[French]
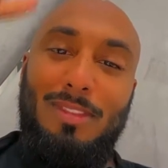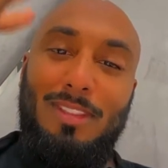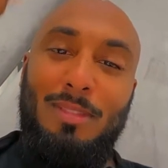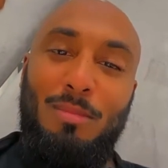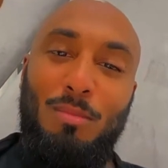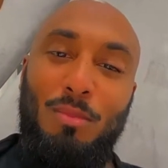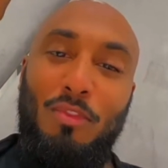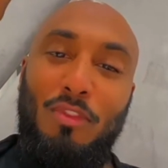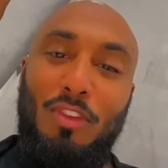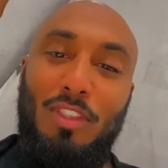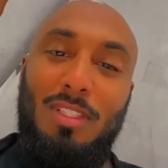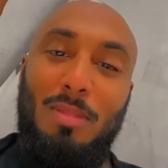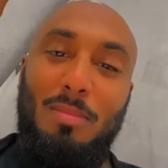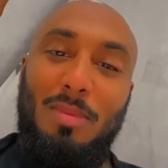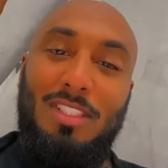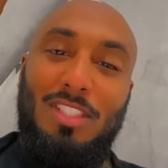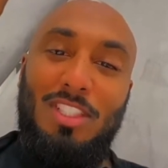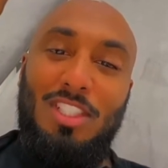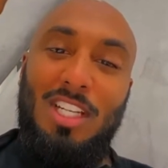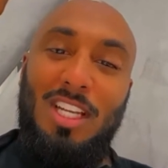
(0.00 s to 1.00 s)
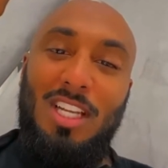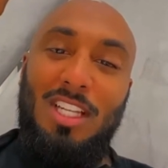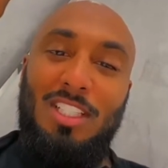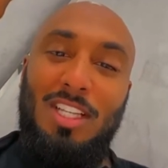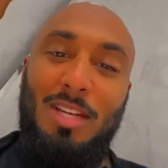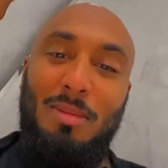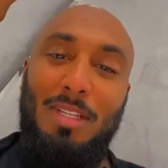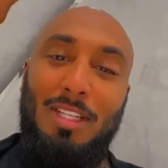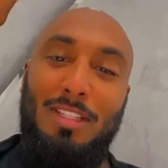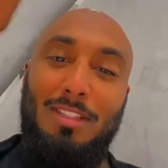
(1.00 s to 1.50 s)
Ne vous forcez pas à sortir la
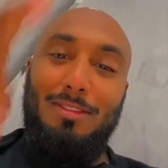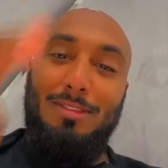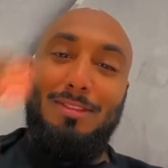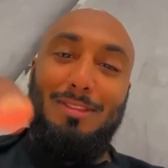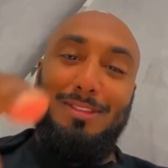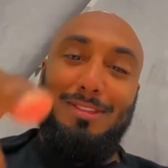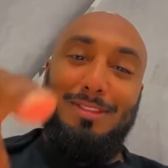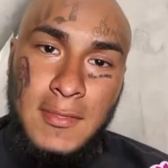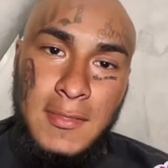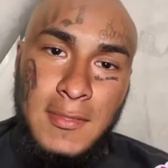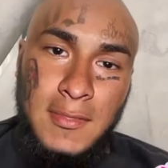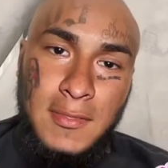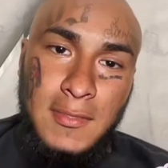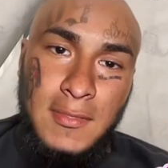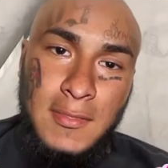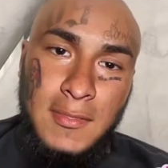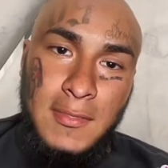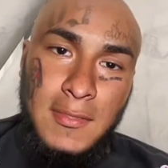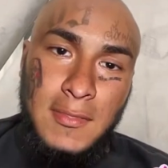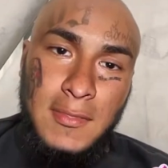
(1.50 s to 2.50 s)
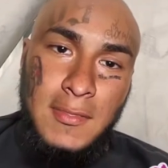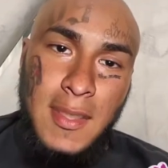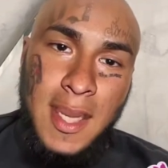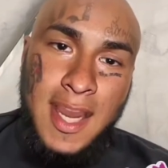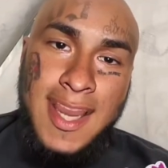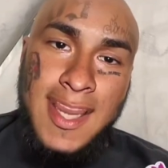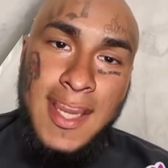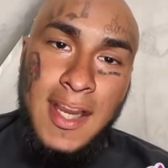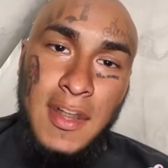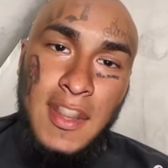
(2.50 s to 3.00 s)
réchamille.
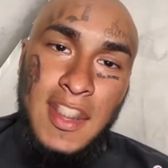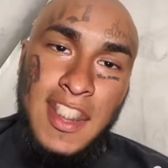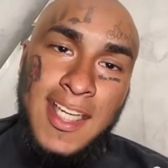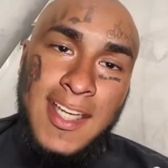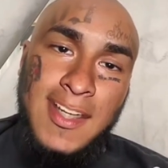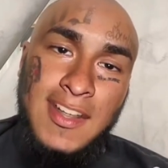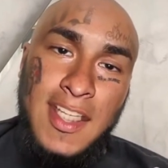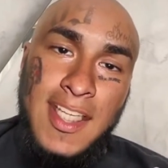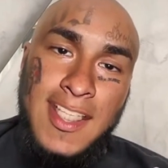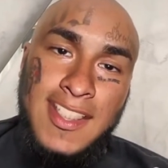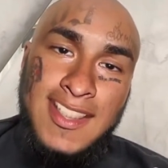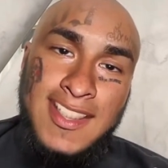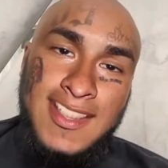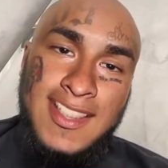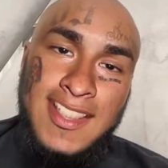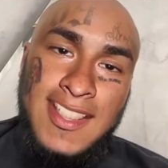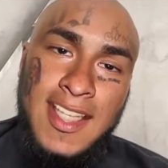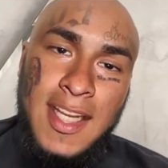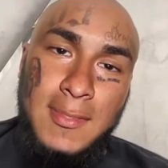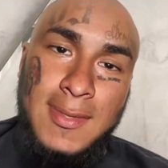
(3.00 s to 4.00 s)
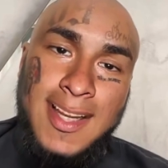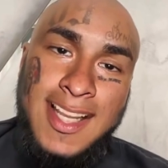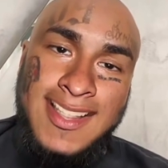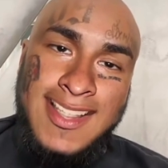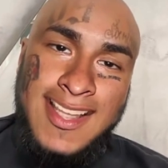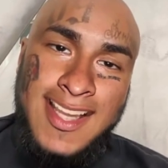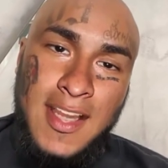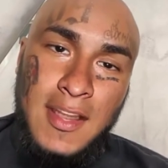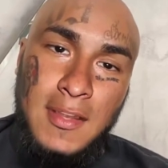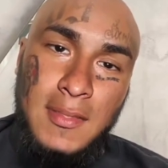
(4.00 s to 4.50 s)
Hey, yo, check it out, yes, c'est 69
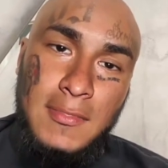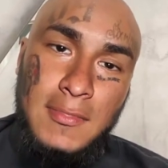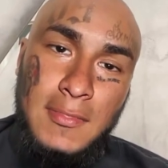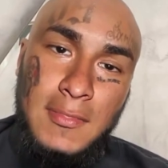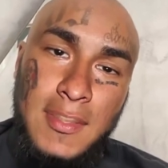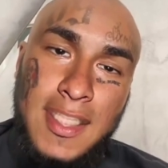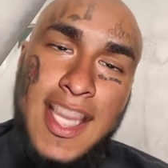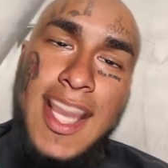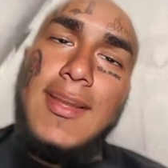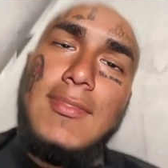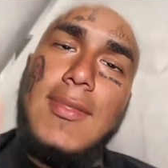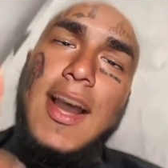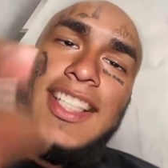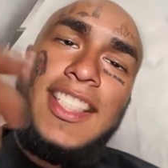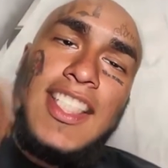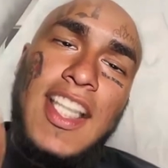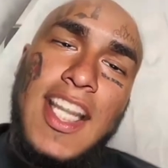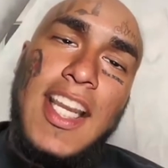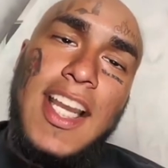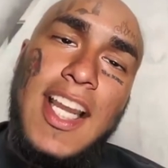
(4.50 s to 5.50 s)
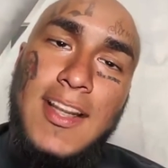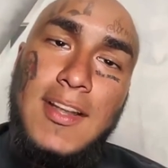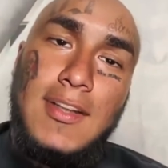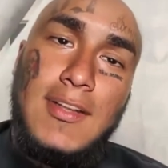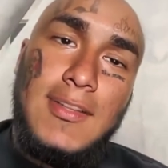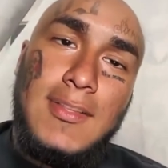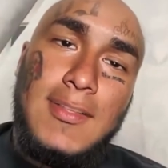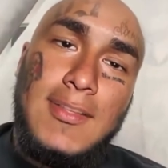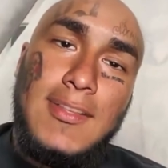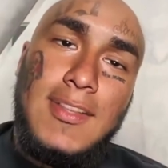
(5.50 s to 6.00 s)
Blatter. Quel bail, chacal.
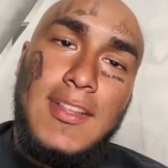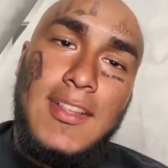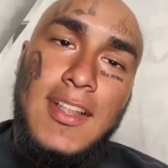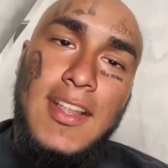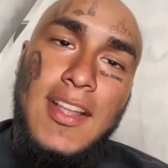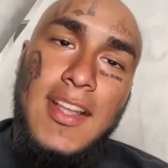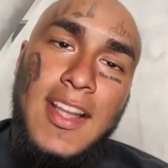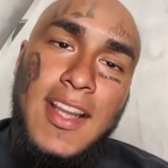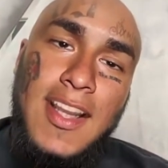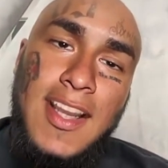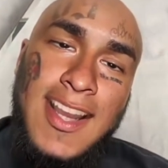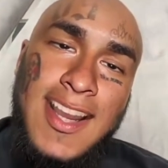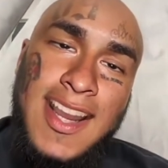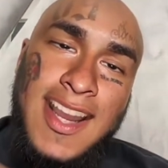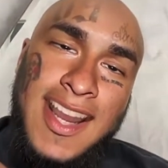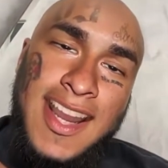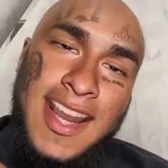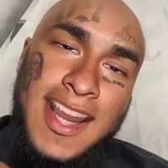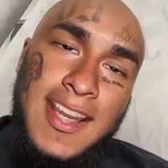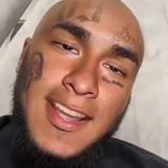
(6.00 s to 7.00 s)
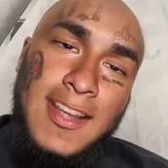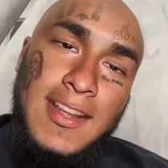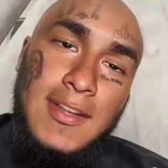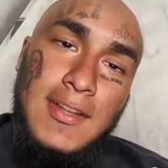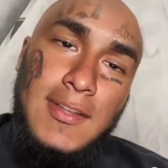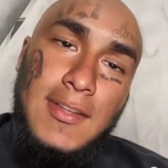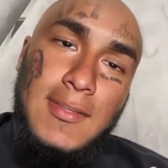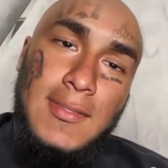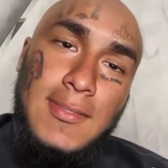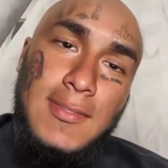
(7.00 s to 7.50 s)
Hey,
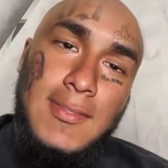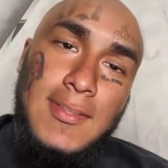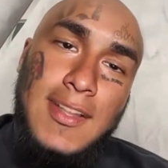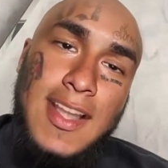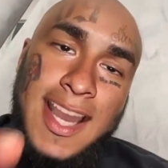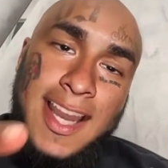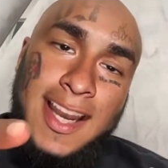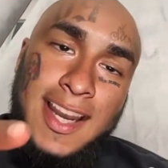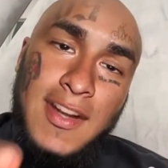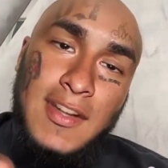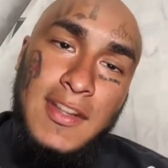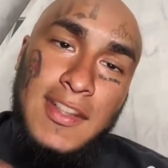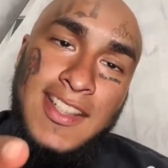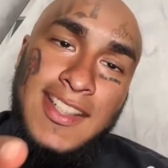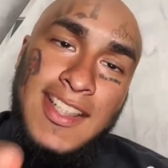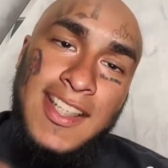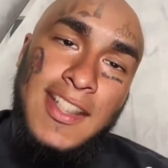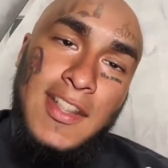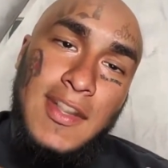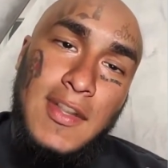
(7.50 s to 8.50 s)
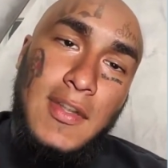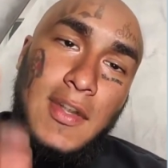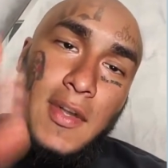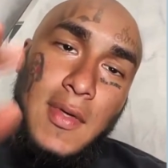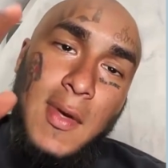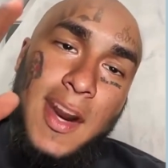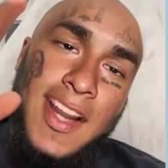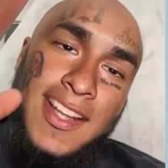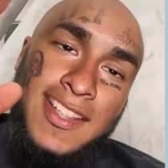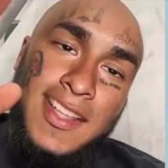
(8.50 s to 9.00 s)
elle est enceinte du
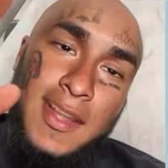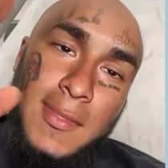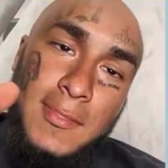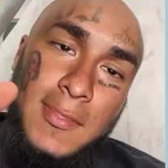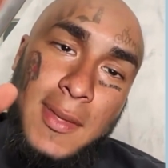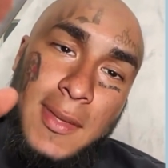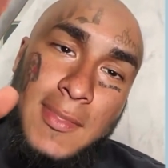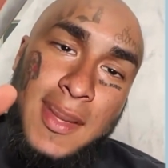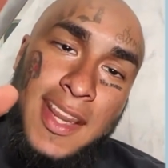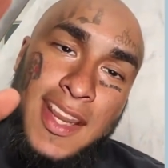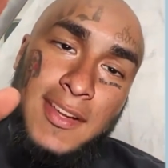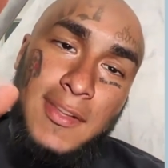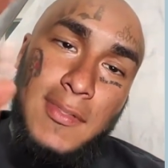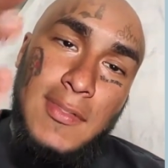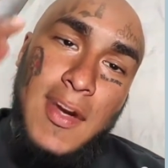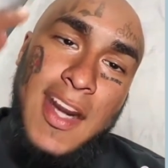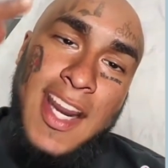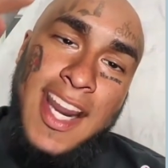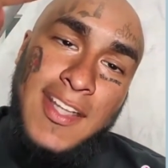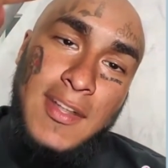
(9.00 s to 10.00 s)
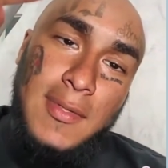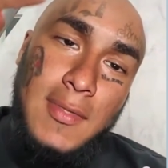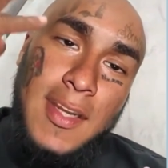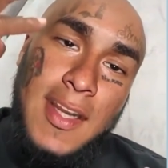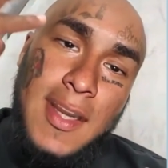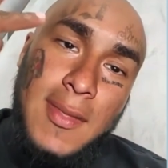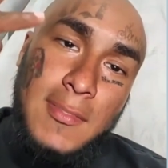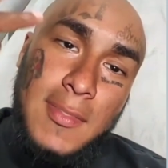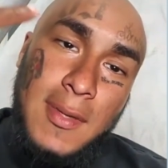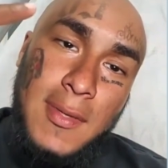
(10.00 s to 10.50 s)
troisième bébé ou
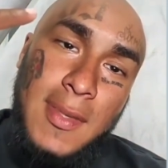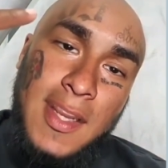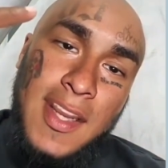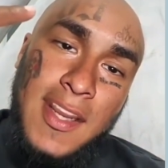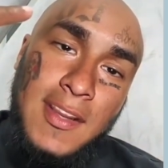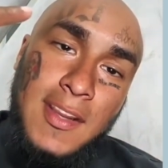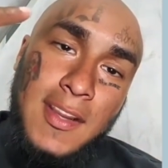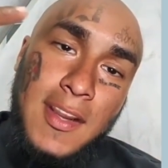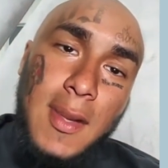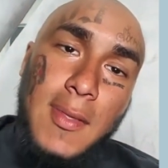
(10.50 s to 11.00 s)
quatrième bébé.